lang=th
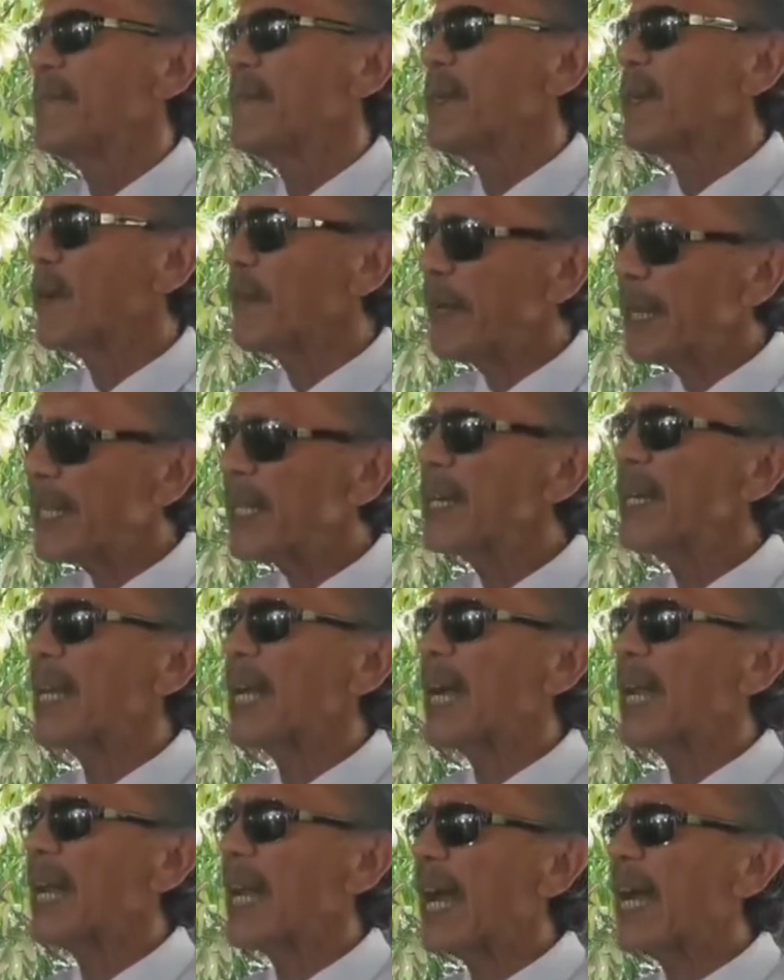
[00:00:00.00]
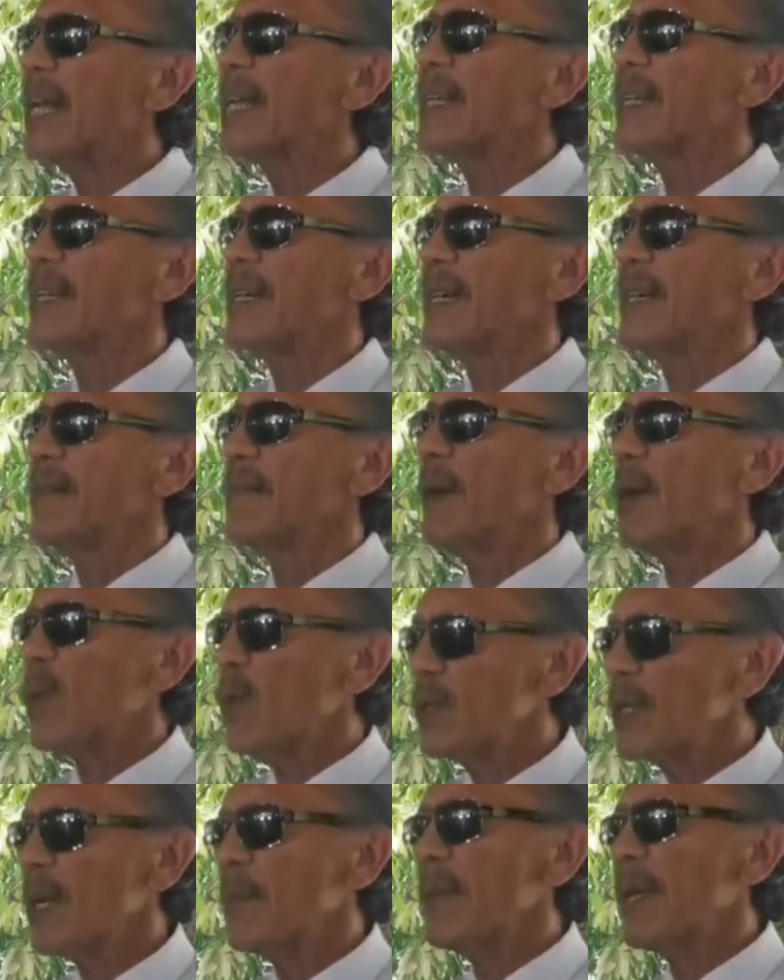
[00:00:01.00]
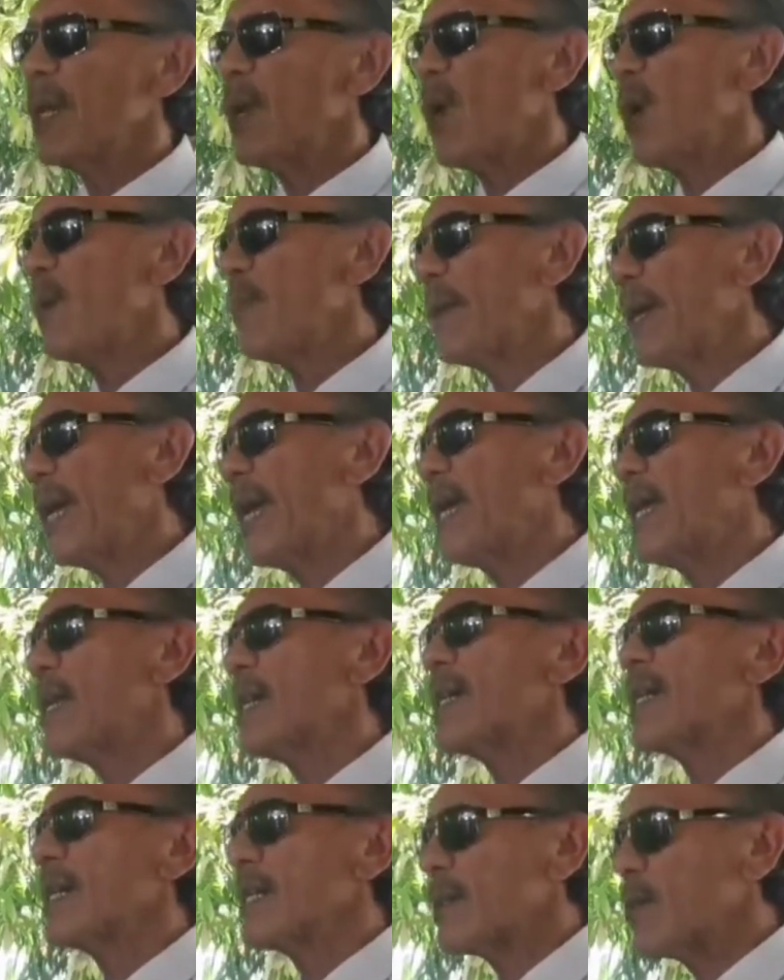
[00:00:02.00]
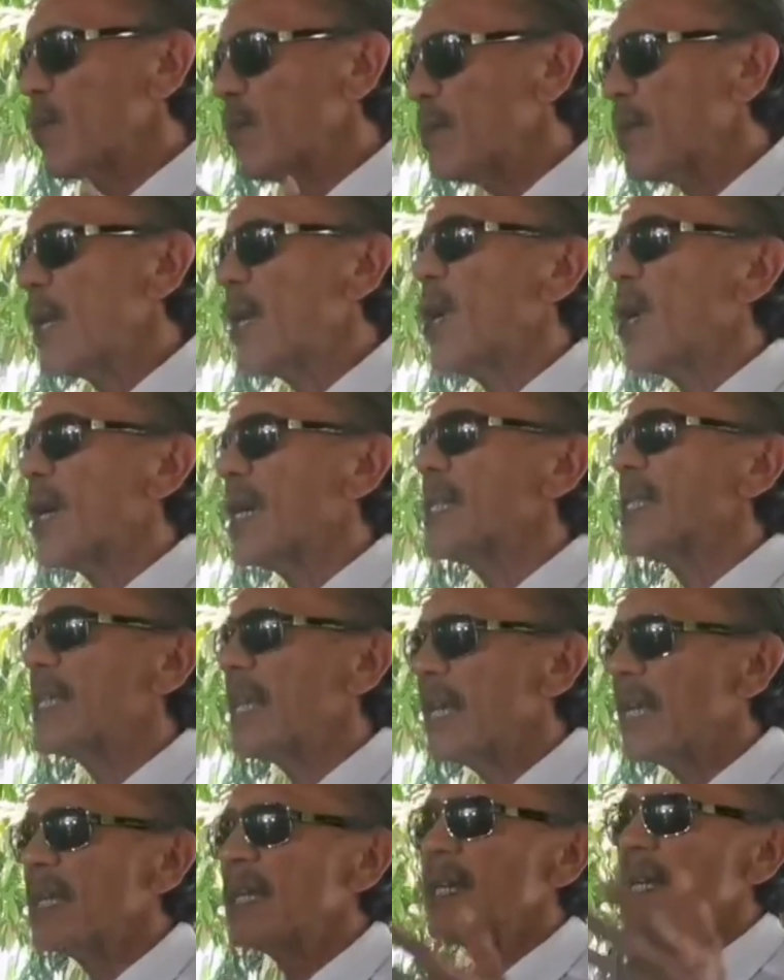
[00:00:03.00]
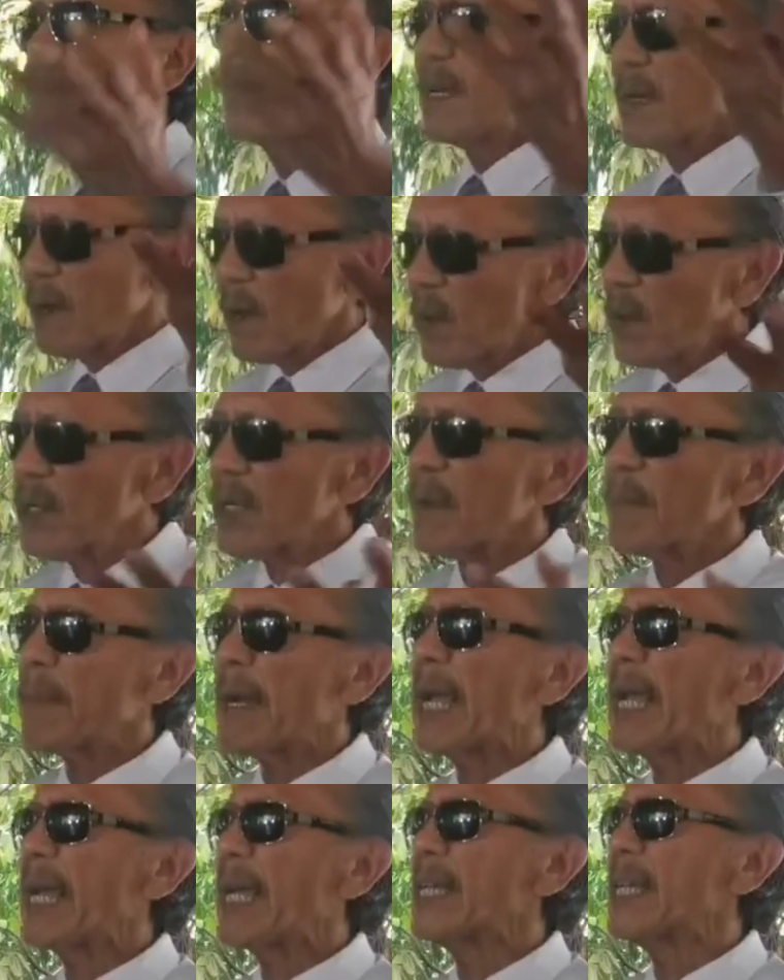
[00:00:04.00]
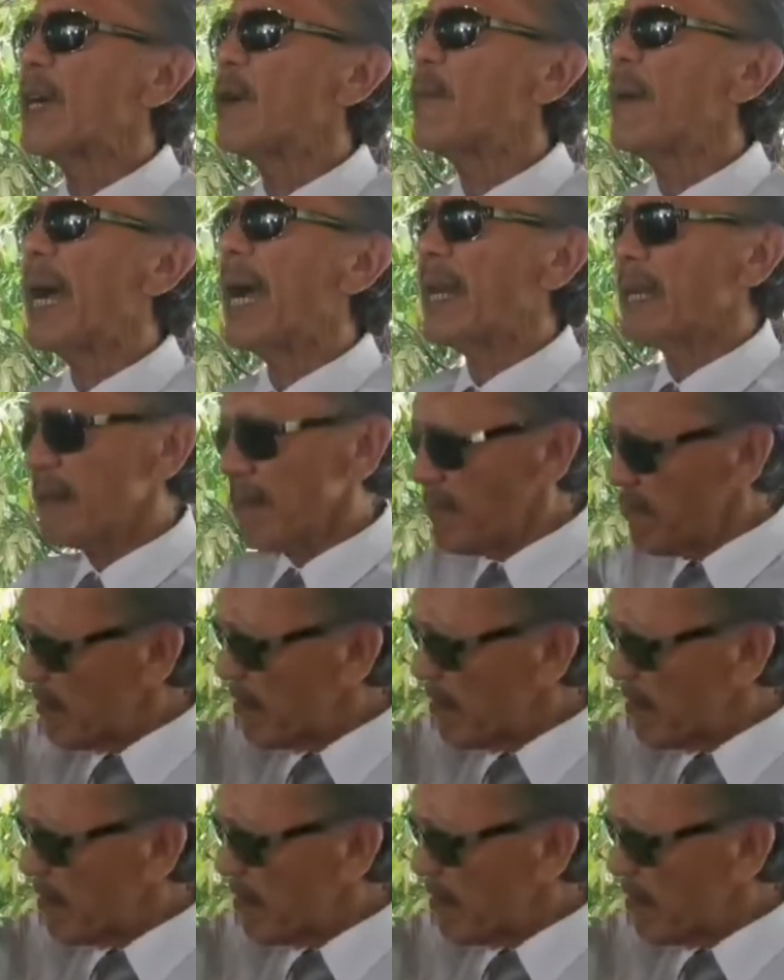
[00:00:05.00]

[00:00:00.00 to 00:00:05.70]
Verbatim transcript: มันก็ไม่ถึงขนาดนั้น เพราะคุณยังมีร้องเพลงแล้วเกิดคุณทะเลาะกันจริง คุณก็ไปแค่ชาวบ้าน